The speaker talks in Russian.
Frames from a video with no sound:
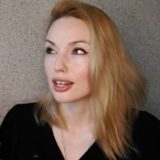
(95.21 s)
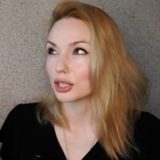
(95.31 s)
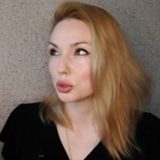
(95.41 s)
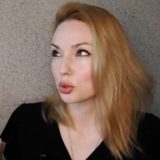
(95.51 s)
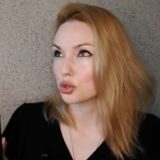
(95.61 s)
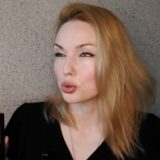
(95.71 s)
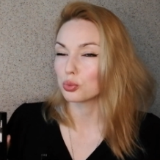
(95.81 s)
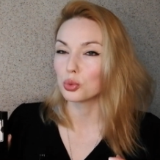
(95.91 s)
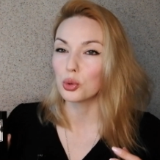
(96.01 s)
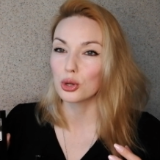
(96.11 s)
который еще
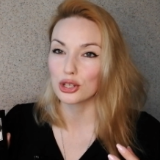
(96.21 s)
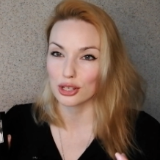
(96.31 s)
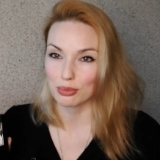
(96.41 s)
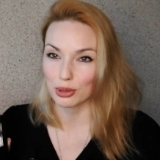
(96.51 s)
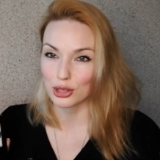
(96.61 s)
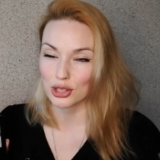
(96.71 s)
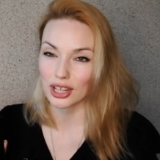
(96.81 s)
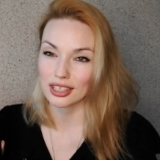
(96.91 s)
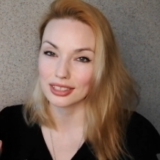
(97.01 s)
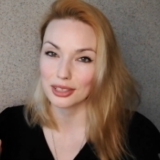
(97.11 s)
больше
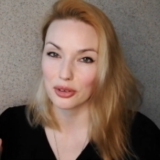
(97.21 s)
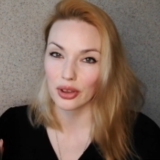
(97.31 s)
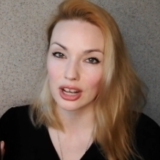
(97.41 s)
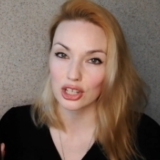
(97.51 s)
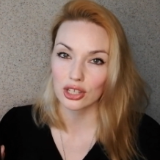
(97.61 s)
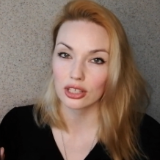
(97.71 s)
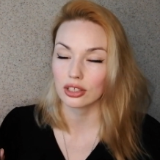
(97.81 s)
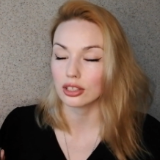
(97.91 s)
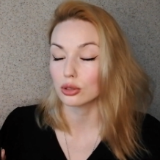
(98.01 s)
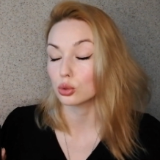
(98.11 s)
смягчает деревяшки
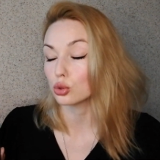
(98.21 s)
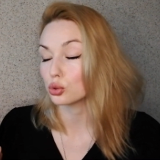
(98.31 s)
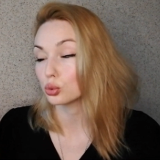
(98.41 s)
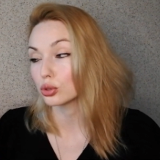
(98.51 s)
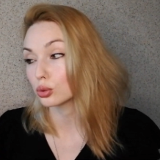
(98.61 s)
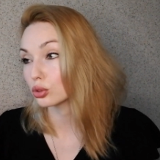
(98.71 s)
и вот чудо.